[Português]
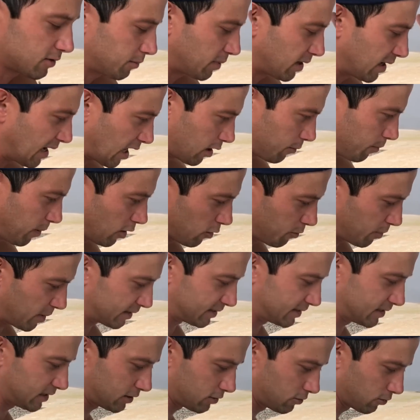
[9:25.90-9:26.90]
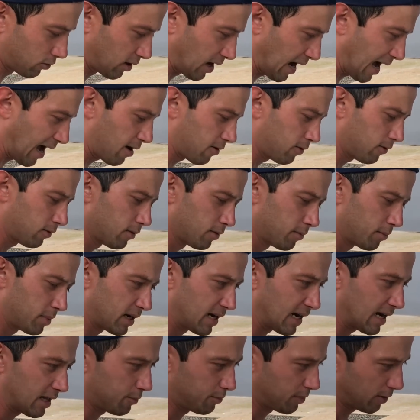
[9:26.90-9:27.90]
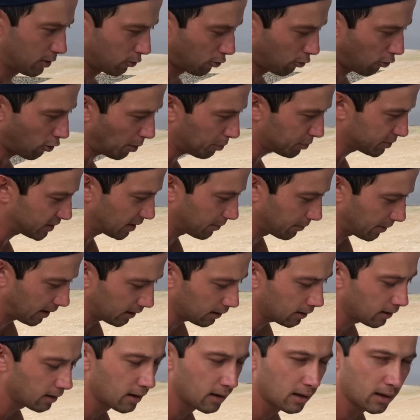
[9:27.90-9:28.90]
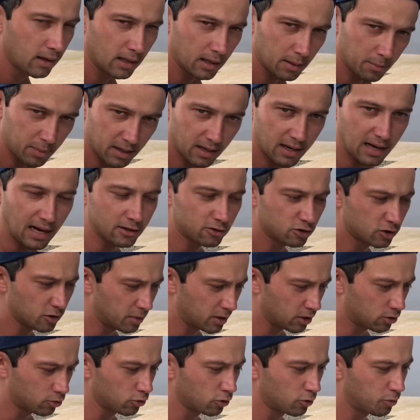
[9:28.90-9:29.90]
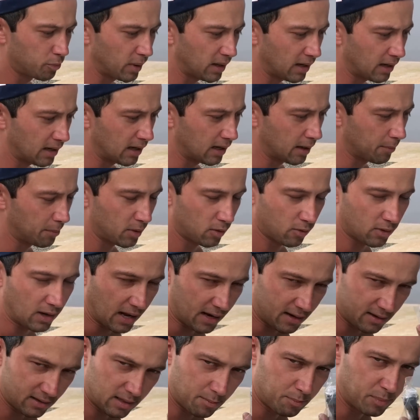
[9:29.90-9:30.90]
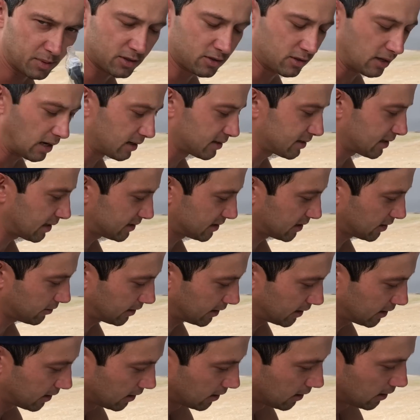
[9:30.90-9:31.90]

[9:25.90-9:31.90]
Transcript: Obrigado pelo presente do carro, obrigado pelo pop também e obrigado, sobretudo, pela, pelo carinho da personalização aí.